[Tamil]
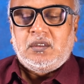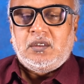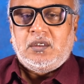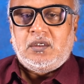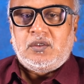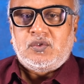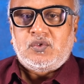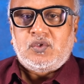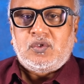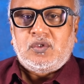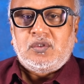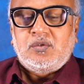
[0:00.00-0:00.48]

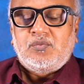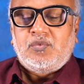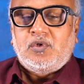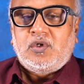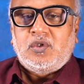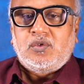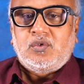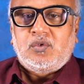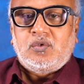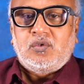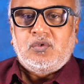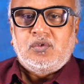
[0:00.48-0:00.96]
நீங்கள் சொன்னது
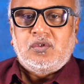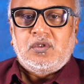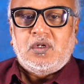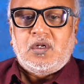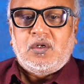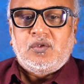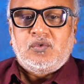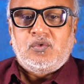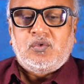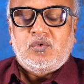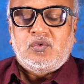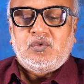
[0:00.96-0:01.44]
போல் தொண்ணூற்றி
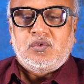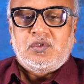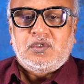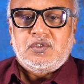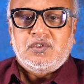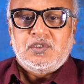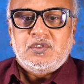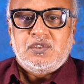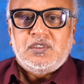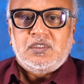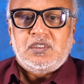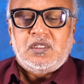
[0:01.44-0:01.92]
நாலு
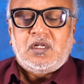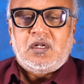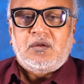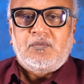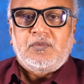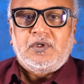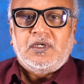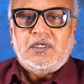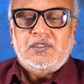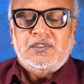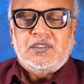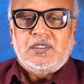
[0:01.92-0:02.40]
தொண்ணூத்தஞ்சு
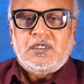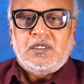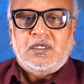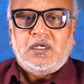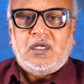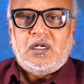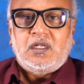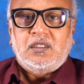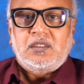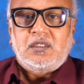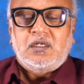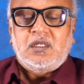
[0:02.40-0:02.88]
சீதாராம கேசரி
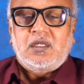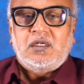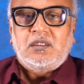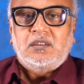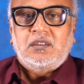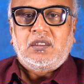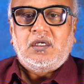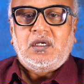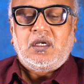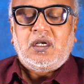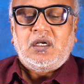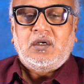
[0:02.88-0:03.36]
காலத்தில்
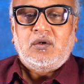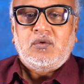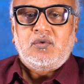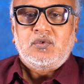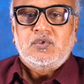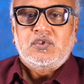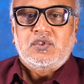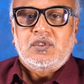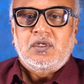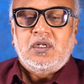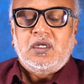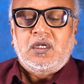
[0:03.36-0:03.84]
இருந்த
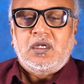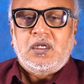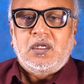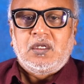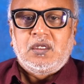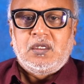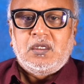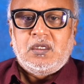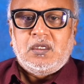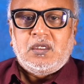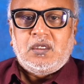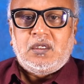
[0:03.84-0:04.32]
அக்கௌண்ட்ஸில்
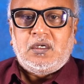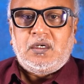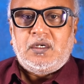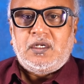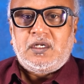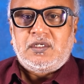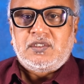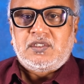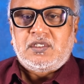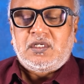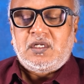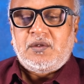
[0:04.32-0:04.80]

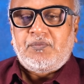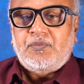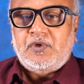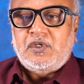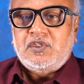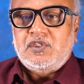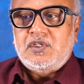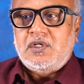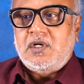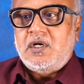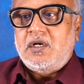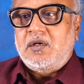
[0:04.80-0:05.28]
ரிட்டர்ன்ஸில்
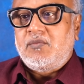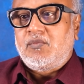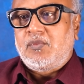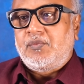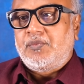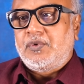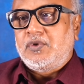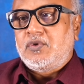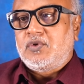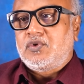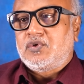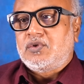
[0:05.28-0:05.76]
பிரச்சனைன்னு
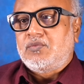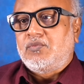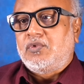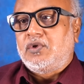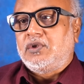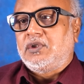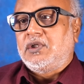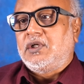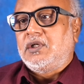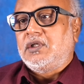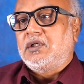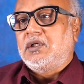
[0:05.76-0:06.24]
முப்பது வருஷம்
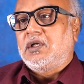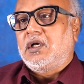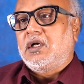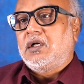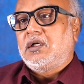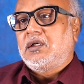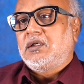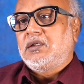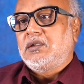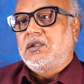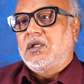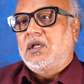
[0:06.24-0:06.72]
பொறுத்து
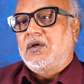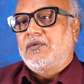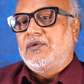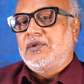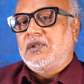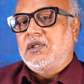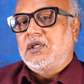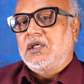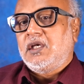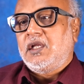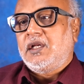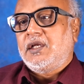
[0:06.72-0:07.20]
எடுக்கிறாங்க இதெல்லாம்
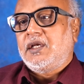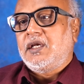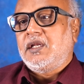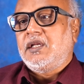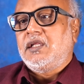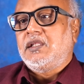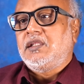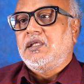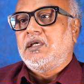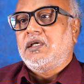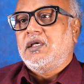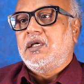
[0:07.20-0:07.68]
வந்து இயற்கை
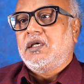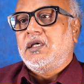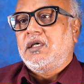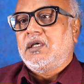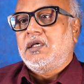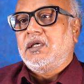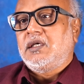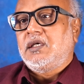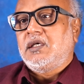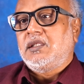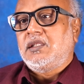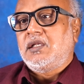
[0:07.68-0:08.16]
நீதிக்கு
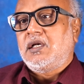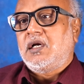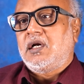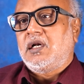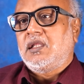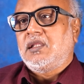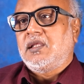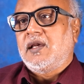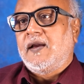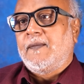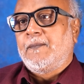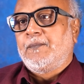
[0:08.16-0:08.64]

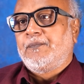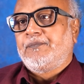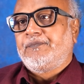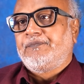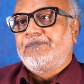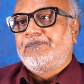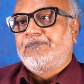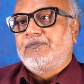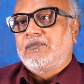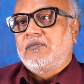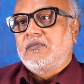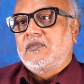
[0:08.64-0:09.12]
எதிரானது
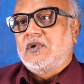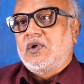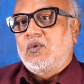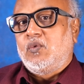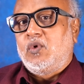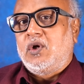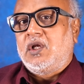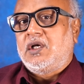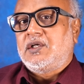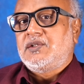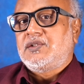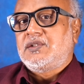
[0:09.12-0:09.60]

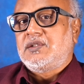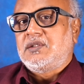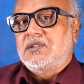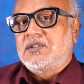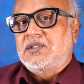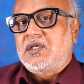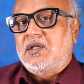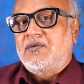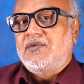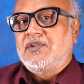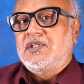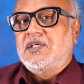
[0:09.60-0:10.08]
உலக
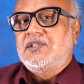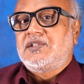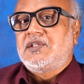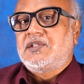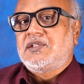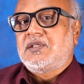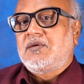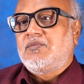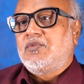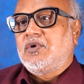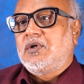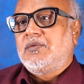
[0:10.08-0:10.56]

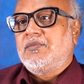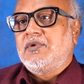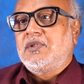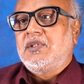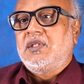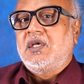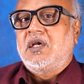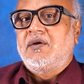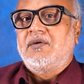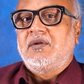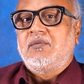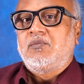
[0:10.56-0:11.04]
சர்வதேச சமூகம்
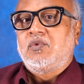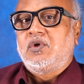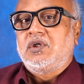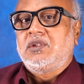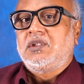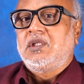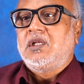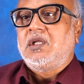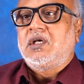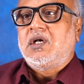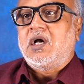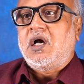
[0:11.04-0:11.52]
இந்தியாவின்
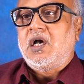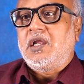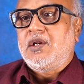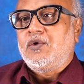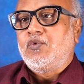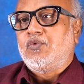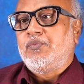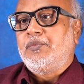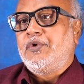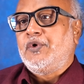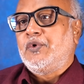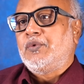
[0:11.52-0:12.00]
முகத்தில்
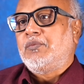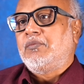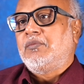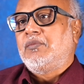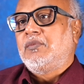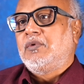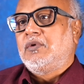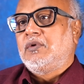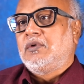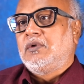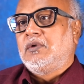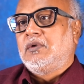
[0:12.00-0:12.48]
காரி உமிழும்
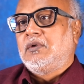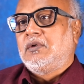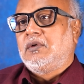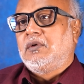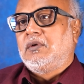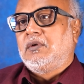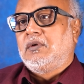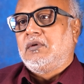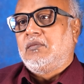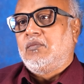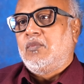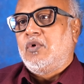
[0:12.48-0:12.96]

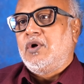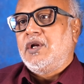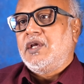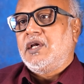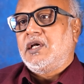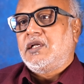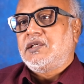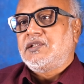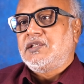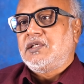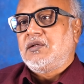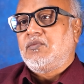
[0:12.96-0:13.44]
மோடி
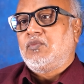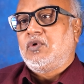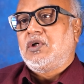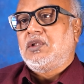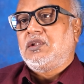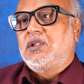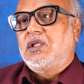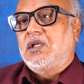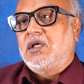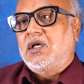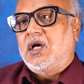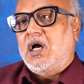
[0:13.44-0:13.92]
அரசின்
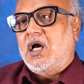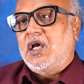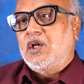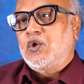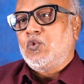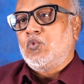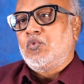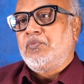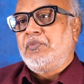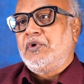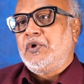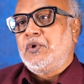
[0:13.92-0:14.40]
முகத்தில்
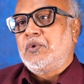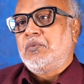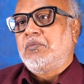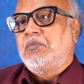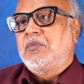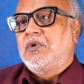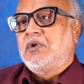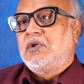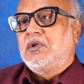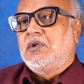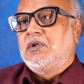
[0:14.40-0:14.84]
காரி உமிழும்